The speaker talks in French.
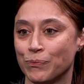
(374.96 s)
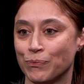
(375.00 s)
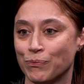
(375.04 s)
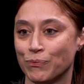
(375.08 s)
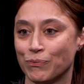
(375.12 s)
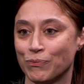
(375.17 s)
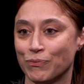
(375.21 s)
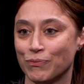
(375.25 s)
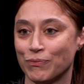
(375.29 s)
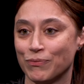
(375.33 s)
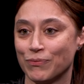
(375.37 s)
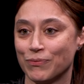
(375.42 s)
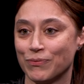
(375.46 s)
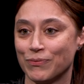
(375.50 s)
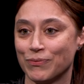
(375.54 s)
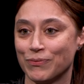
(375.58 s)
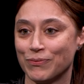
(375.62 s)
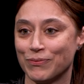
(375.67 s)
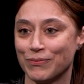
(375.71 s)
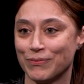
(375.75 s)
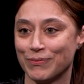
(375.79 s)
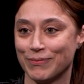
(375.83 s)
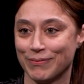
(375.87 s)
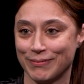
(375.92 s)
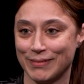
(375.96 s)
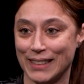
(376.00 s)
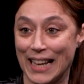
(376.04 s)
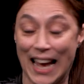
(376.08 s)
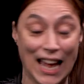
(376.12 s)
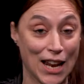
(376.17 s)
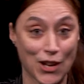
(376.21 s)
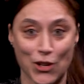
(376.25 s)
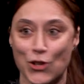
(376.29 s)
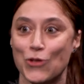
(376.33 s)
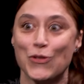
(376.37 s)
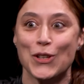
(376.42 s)
Quelles sont vos actions
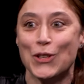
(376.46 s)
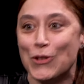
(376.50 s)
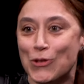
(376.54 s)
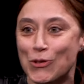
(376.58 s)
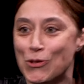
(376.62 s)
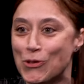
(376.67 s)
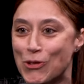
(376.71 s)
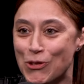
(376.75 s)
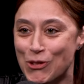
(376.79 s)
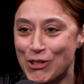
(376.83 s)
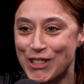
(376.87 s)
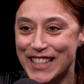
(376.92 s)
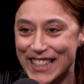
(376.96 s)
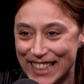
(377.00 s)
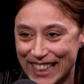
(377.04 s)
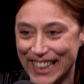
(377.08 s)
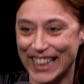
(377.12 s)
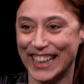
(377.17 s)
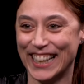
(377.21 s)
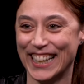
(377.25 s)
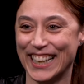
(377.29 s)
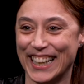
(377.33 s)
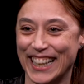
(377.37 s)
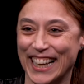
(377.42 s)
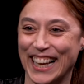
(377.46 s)
Je vais tout te dire. je